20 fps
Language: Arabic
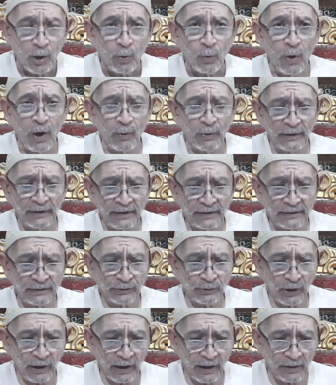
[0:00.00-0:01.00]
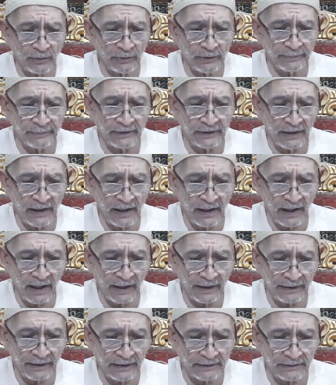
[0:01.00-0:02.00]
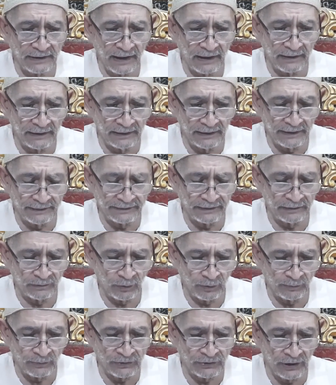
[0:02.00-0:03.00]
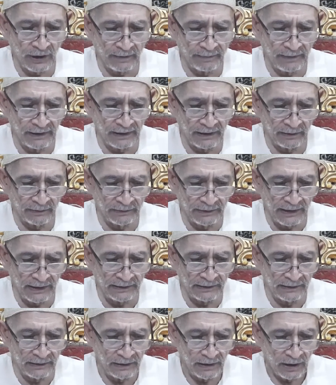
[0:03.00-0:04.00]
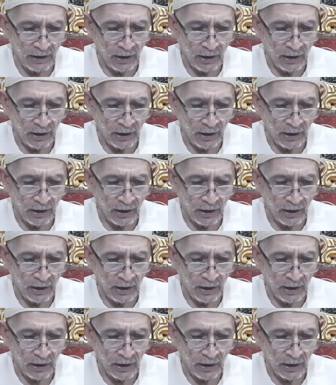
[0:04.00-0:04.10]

وهو الذي يحاول بناء حياة عائلتي ومستقبل أولادي